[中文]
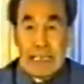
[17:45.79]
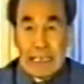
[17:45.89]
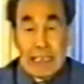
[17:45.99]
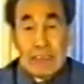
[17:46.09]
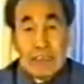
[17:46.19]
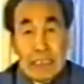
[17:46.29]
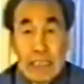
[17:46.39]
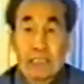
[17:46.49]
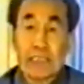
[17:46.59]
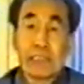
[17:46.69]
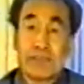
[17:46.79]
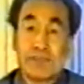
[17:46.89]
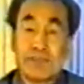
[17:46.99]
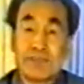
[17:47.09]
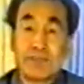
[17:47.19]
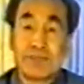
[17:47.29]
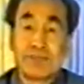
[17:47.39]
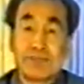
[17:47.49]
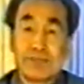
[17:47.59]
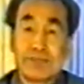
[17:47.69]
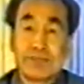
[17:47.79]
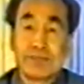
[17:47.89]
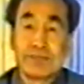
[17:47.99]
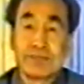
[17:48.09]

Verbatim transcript: 如果你每天都能高兴，